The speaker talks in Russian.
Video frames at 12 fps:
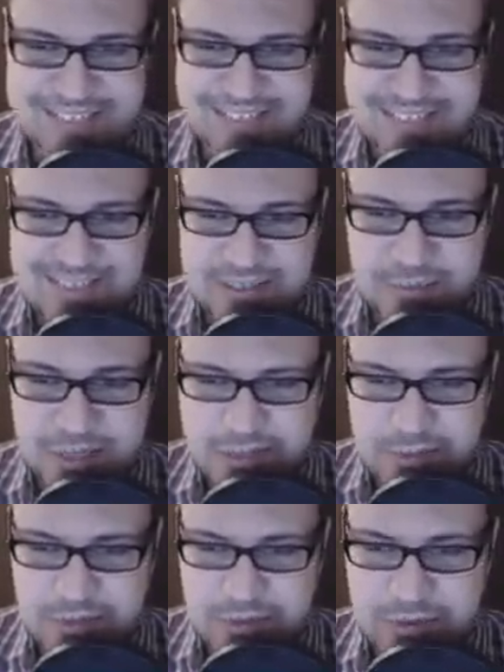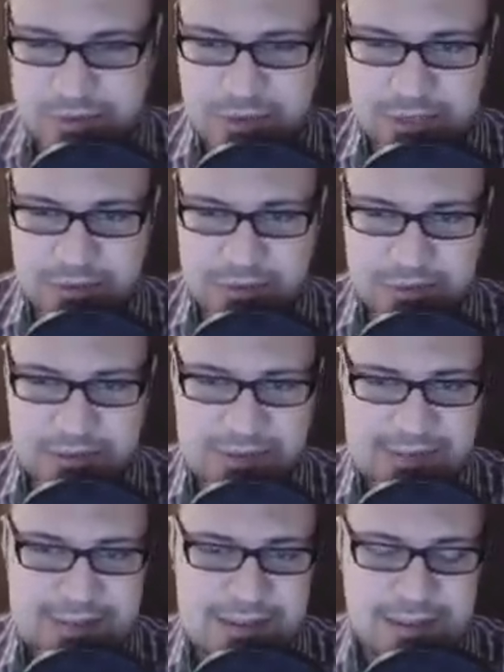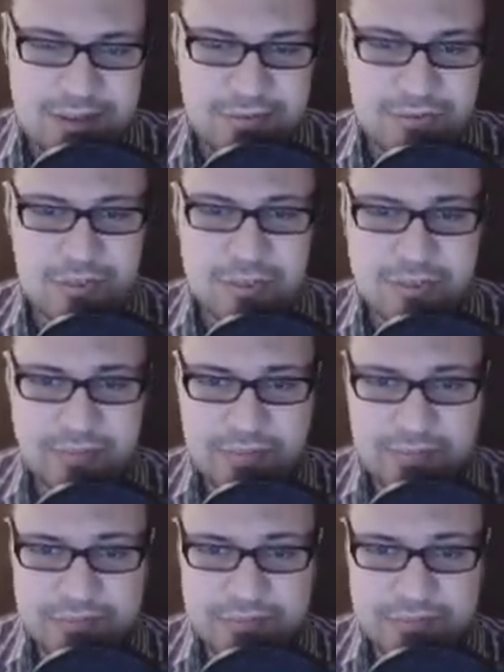да, снимай теперь всю эту ленту. Все, вот этот